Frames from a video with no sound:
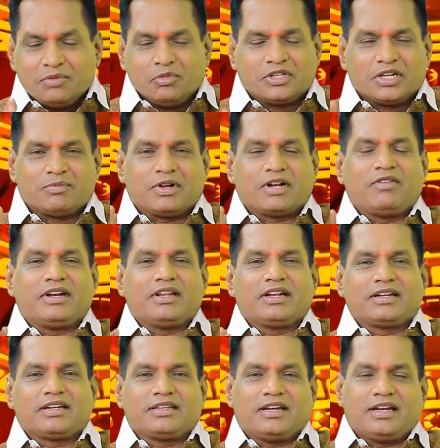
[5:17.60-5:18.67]
புதன் பகவான்
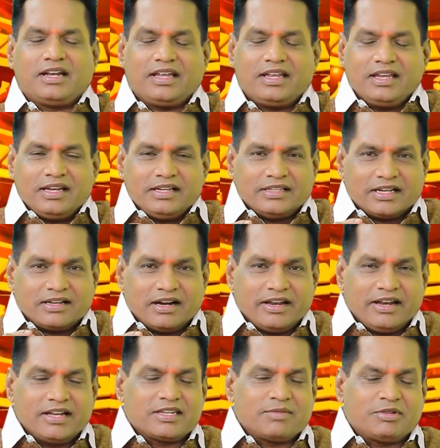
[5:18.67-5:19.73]
இருக்கிறதுனால இந்த
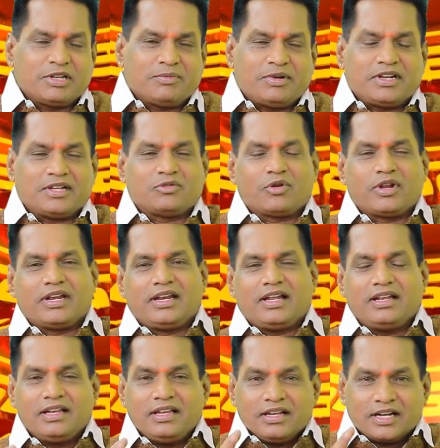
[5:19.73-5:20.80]
கணினி சம்மந்தப்பட்ட துறையில்
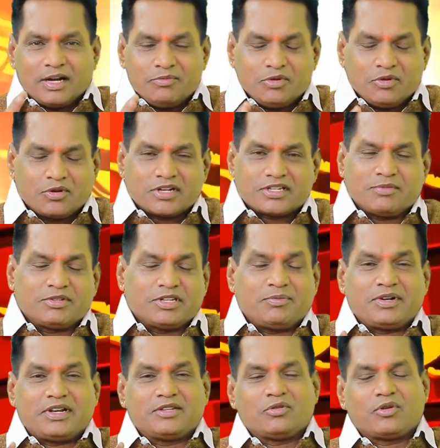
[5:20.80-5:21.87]
கம்ப்யூட்டர்
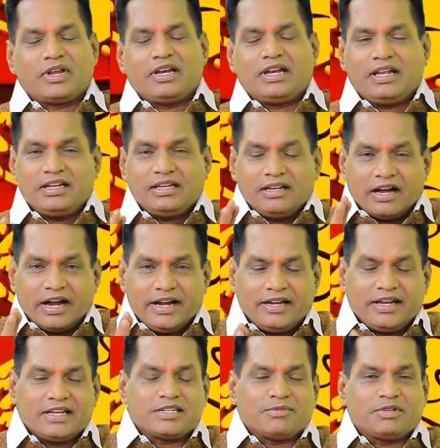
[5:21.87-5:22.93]
சம்மந்தப்பட்ட துறையில்
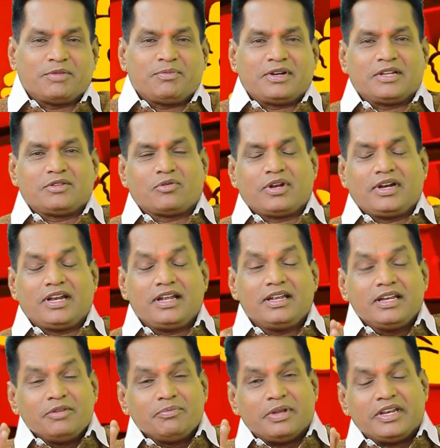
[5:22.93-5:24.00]
ஐடி சம்மந்தப்பட்ட துறையில்
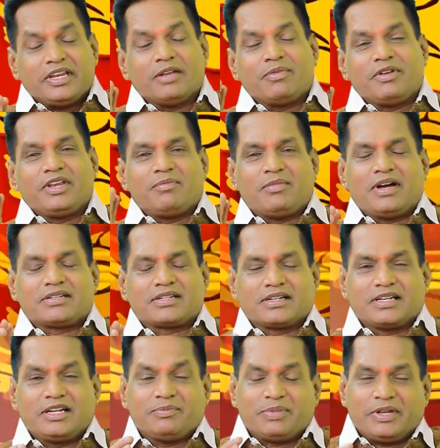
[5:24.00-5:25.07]
பெரிய பெரிய
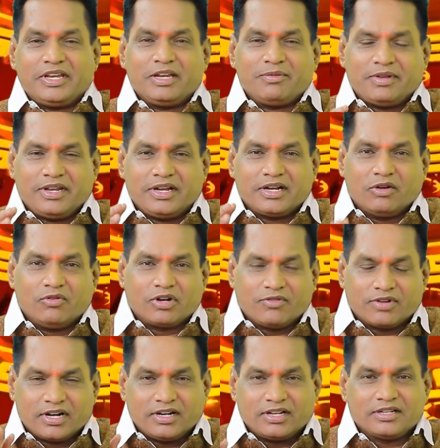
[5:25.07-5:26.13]
மாற்றங்கள் பெரிய பெரிய
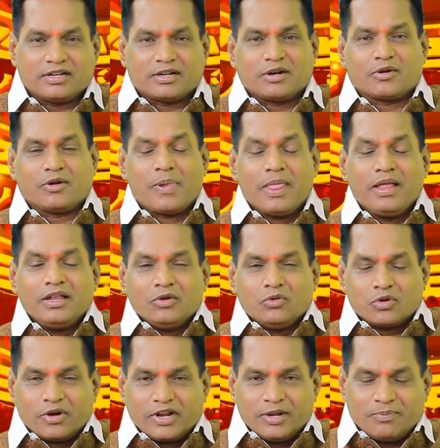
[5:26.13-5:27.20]
கௌரவங்கள் இருந்துகிட்டு இருக்கோம்
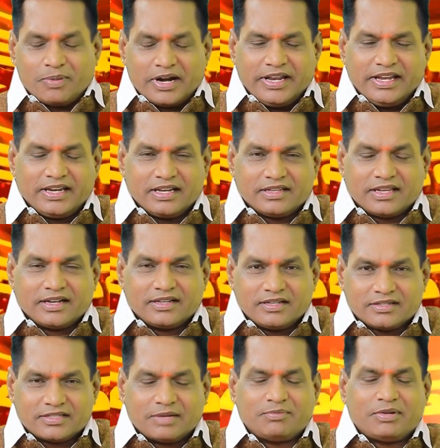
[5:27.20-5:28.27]
உங்களுடைய பணிக்கு தகுந்த
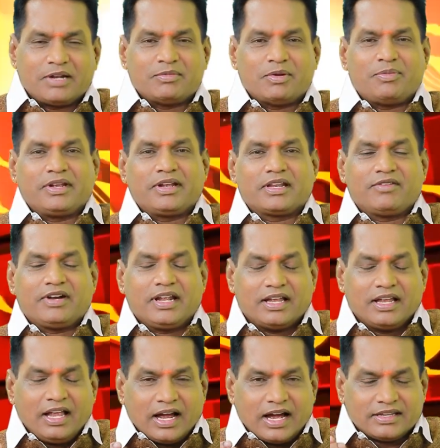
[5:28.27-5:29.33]
சம்பளம் அப்படிங்கிறத விட
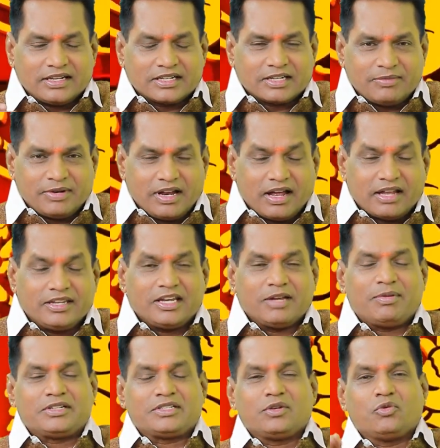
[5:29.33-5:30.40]
அதற்கு மேலே
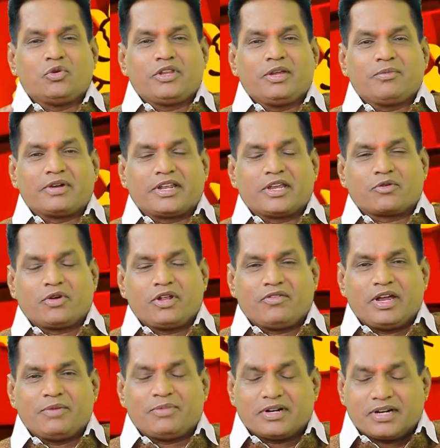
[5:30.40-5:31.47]
அதிகபட்ச அதிகபட்ச ஊதியம் கிடைக்கக்கூடிய
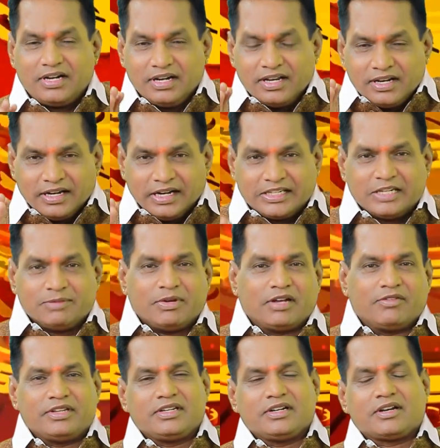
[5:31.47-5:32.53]
வாய்ப்புகள் நிச்சயமாக
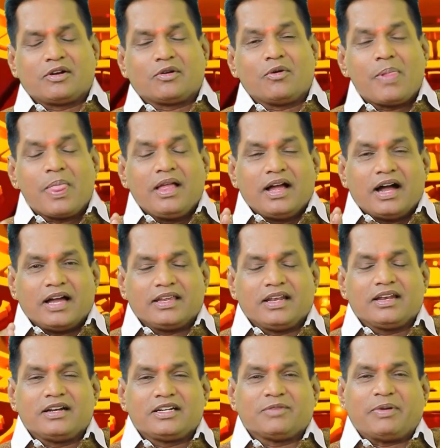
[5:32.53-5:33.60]
வந்துட்டு இருக்கும்
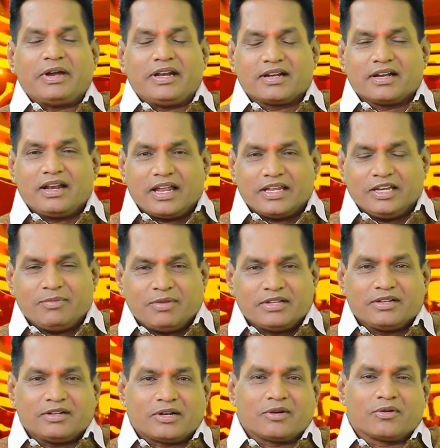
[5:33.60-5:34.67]
அயல்நாட்டு பயணங்கள் அதிகமாக
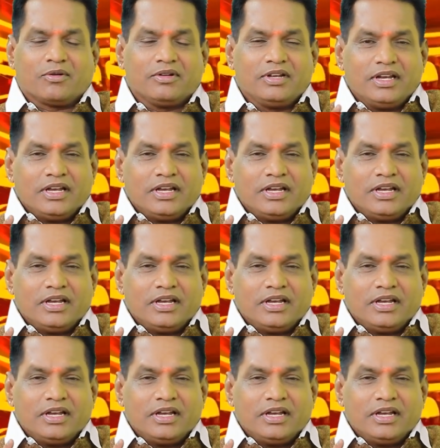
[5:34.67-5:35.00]
வந்துட்டு இருக்கும்